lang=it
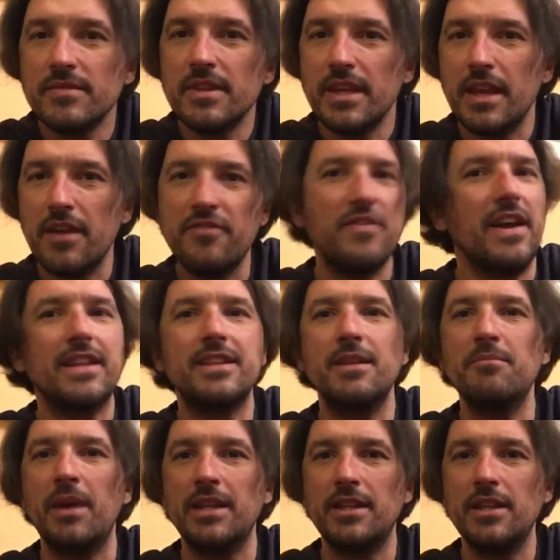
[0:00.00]
in effetti
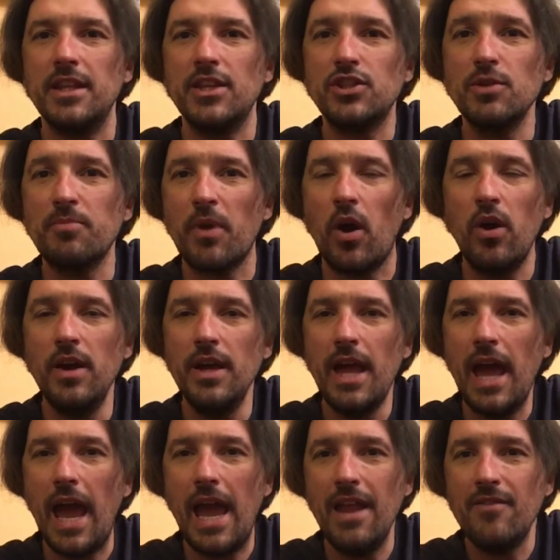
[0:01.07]
Mate 10 Pro
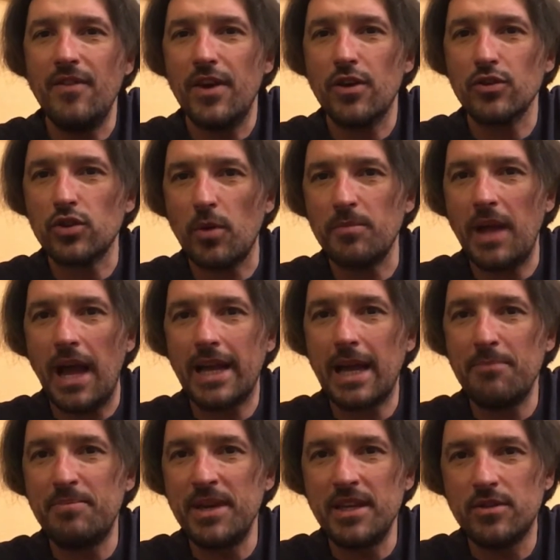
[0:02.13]
è il vero top, ha
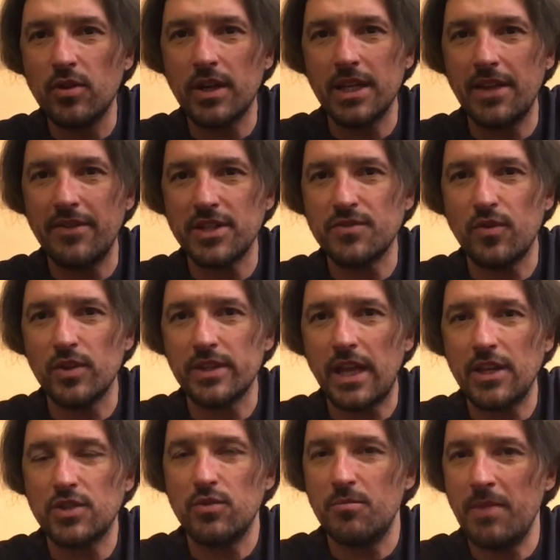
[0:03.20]
capito che deve
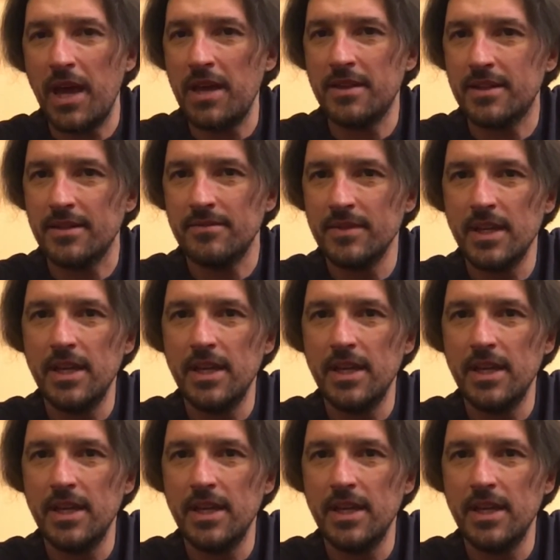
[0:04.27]
svoltare sul Mate.